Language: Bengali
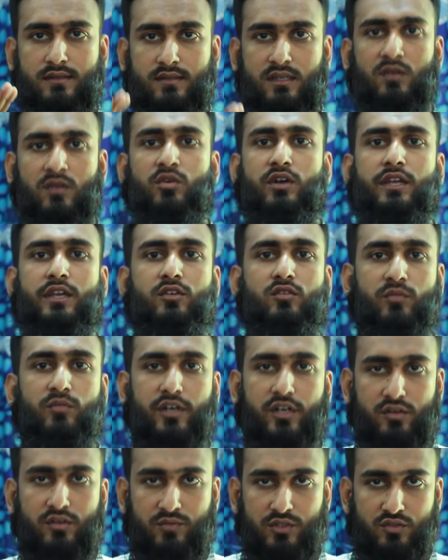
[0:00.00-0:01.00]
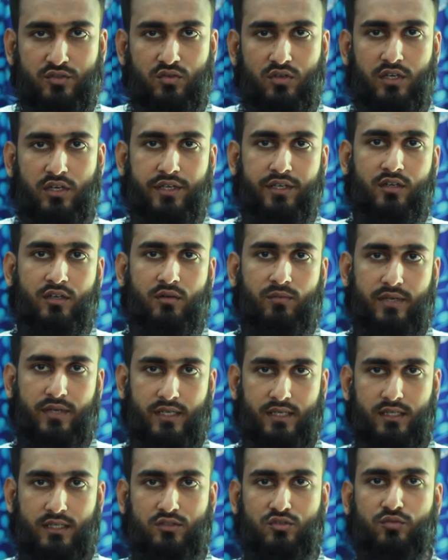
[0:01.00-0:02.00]
আসসালামু আলাইকুম আরহামতুল্লাহি
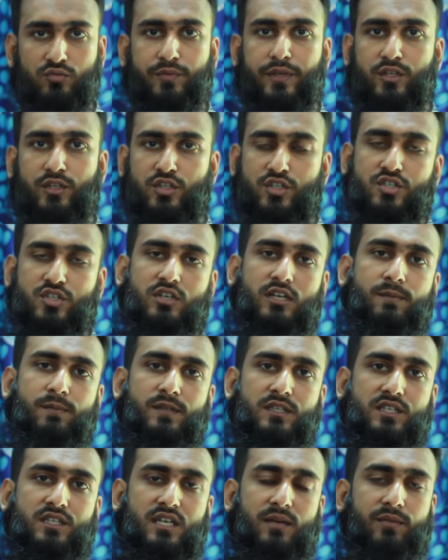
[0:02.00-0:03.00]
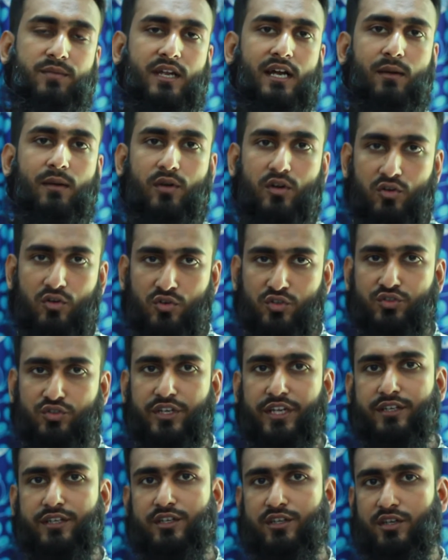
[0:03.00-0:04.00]
আবরাকাত প্রিয় দর্শক আপনাদের সামনে আবারও
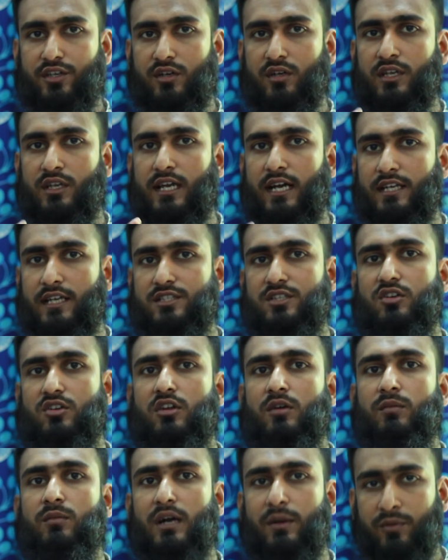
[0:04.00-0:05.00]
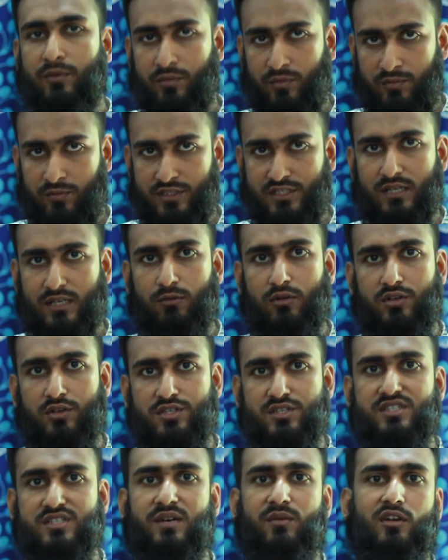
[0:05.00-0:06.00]
নতুন একটি টিউটোরিয়াল নিয়ে হাজির হলাম আমি মোহাম্মদ জামাল
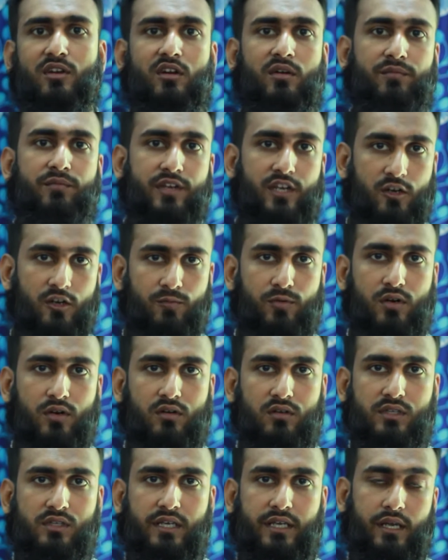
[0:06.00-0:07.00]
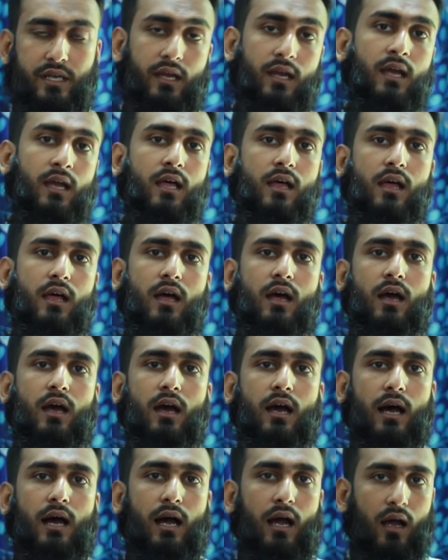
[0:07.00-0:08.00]
হোসেন জামাল কম্পিউটারের পক্ষ থেকে
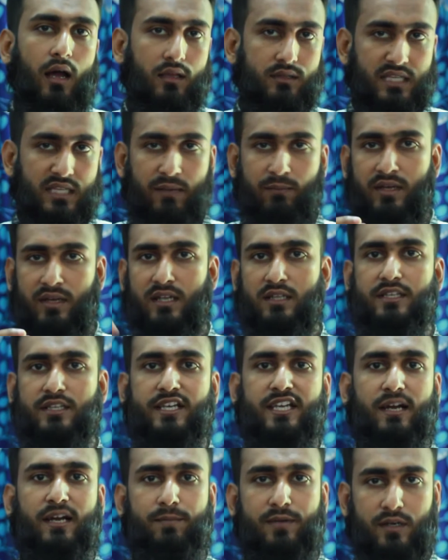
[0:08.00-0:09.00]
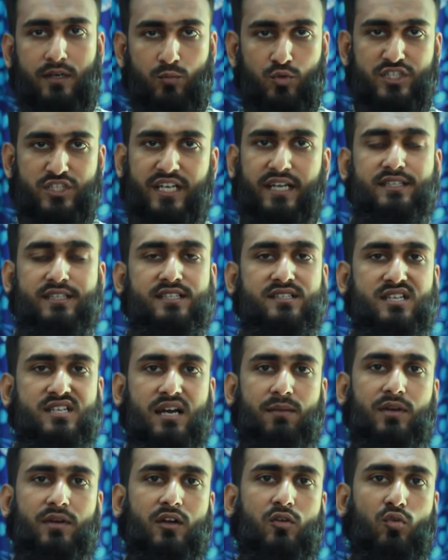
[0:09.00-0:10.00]
থামানাল দেখে আপনারা বুঝে গেছেন যে
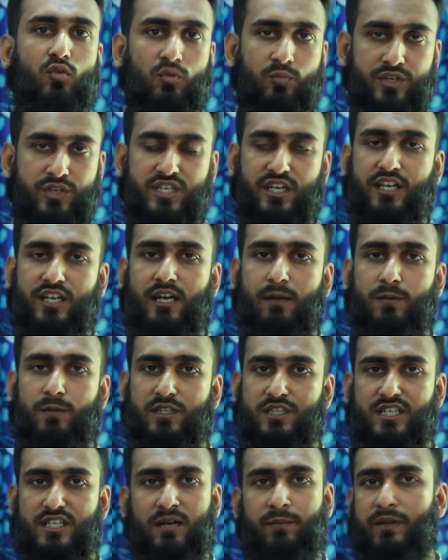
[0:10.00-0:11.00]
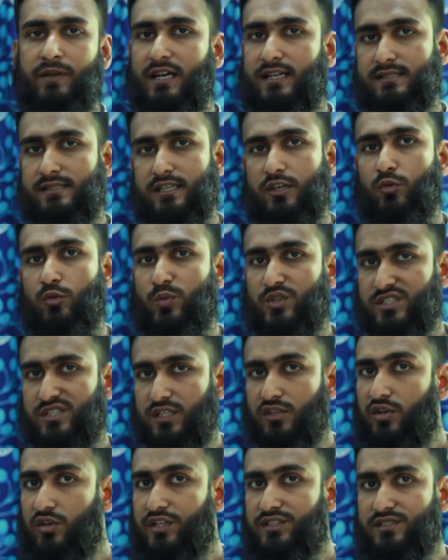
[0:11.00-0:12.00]
আমরা কোন বিষয় নিয়ে আপনাদের সামনে আজকে
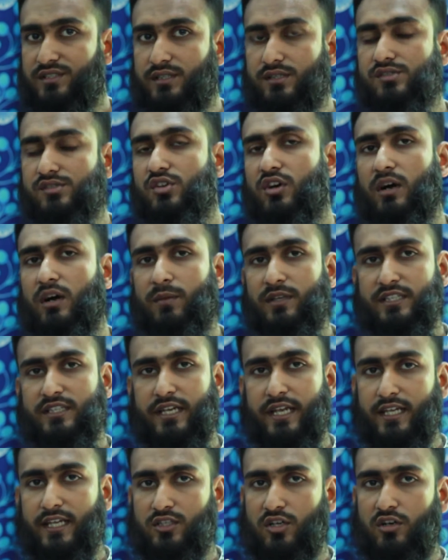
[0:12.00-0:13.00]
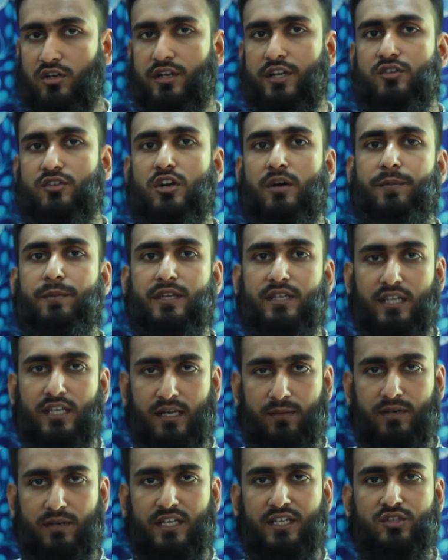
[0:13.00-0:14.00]
উপস্থিত হয়েছি সো আমাদের এই ধরনের টপিক
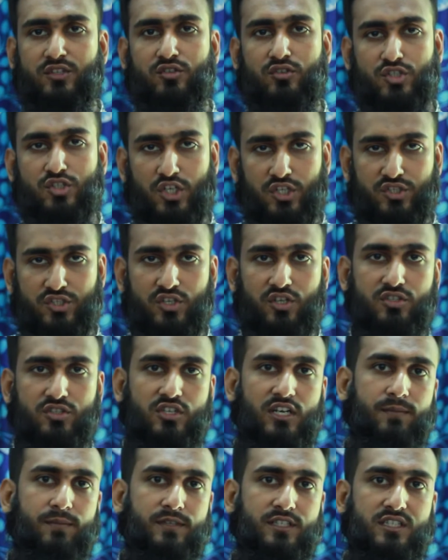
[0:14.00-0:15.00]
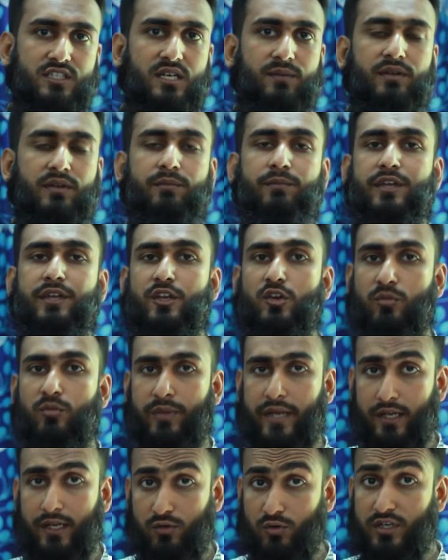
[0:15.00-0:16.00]
নিয়ে আমরা কিন্তু সচরাচর আপনাদের সামনে ভিডিও
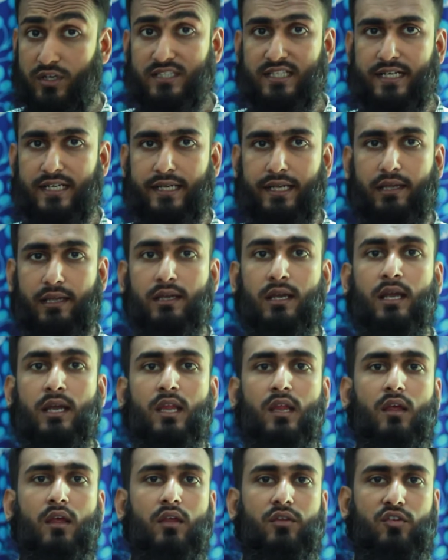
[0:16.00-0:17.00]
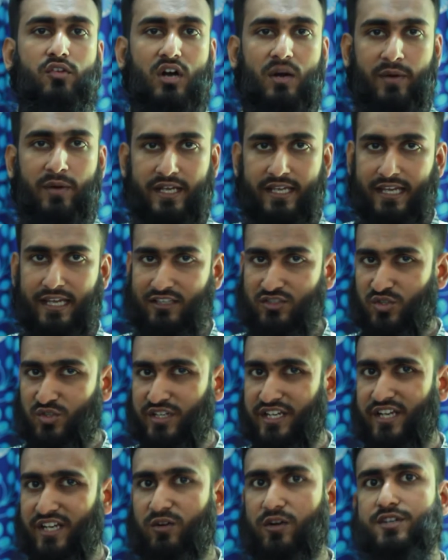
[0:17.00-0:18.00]
মেক করে থাকি সো আমাকে একজন
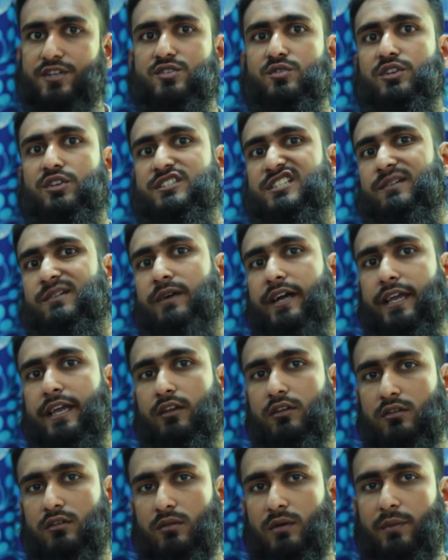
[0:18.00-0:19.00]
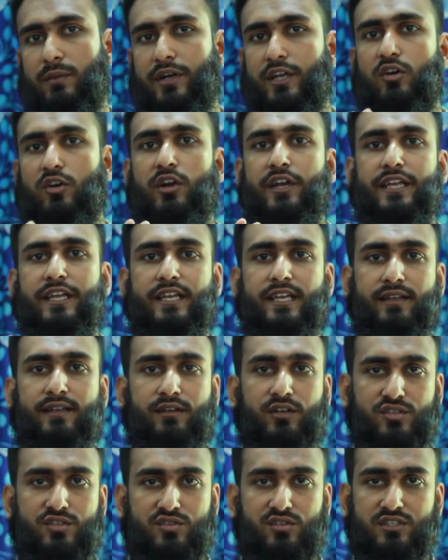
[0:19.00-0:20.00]
রিকোয়েস্ট করেছে বা এরকম আমাকে অনেকেই
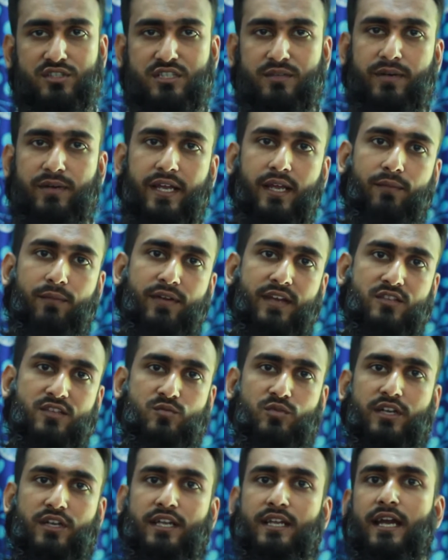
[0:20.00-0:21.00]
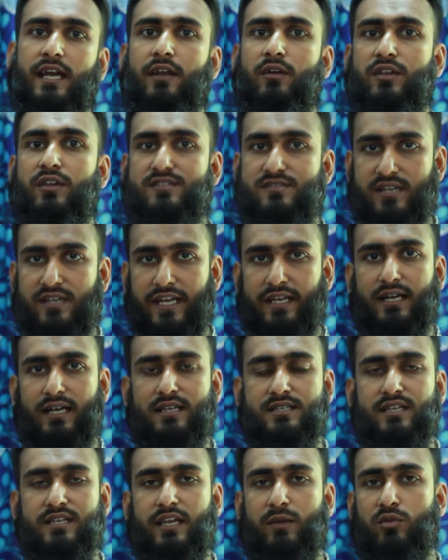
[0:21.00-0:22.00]
রিকোয়েস্ট করেছে ভাইয়া ফেসবুকে কেন স্ট্রাইক
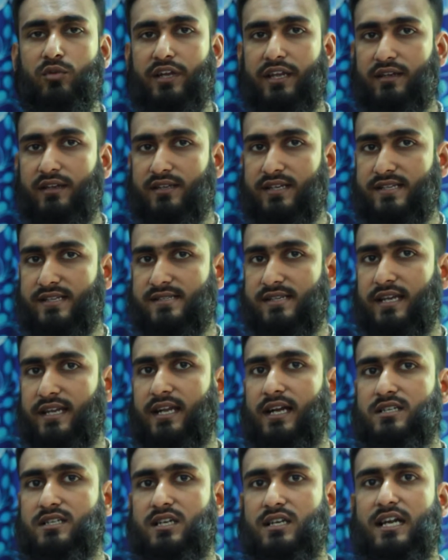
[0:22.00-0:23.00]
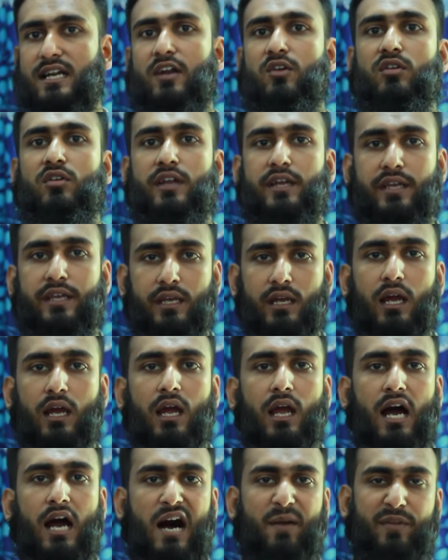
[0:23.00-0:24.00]
আসে এবং এই রিস্ট্রাইক আসার কারণটা কি
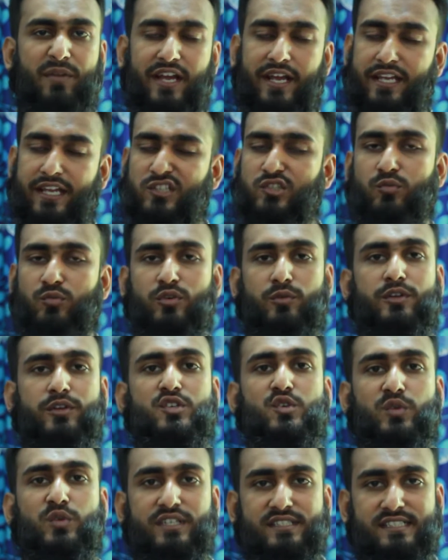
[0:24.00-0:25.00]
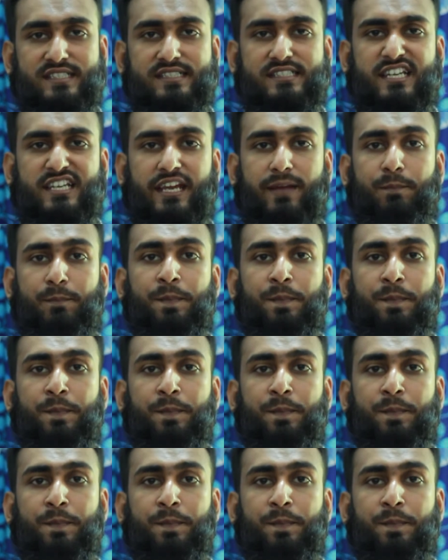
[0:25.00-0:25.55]
আমরা ইতোপূর্বে শুনেছি যে